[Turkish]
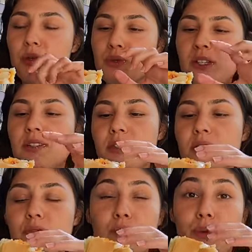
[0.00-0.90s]
Güzel
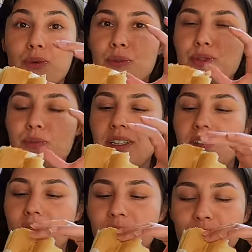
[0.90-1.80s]
ikisi de çok hoşuma
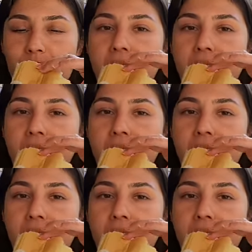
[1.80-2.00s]
gitti.